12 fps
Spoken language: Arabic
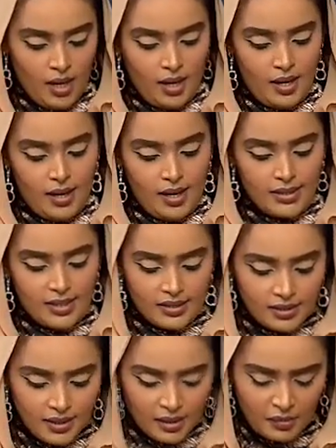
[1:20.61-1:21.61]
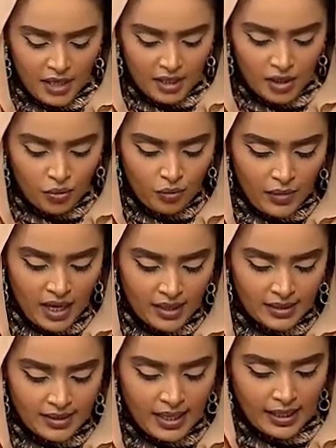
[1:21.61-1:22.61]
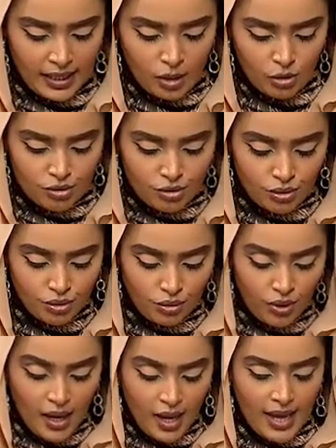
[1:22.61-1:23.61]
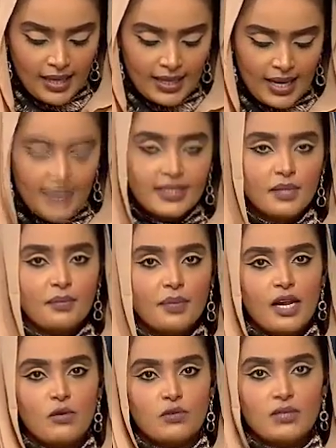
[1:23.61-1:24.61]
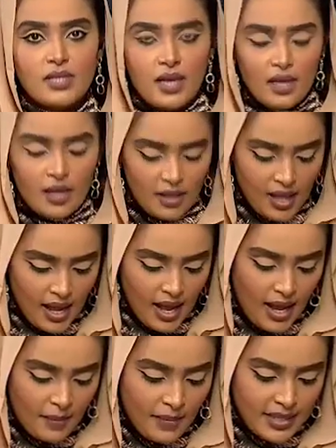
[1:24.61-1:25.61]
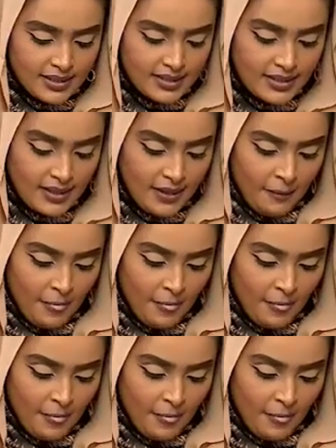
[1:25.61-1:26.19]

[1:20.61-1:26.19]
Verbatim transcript: أسعد آه، جدا بأن يكون معنا داخل الاستوديو الكاتب الأستاذ أحمد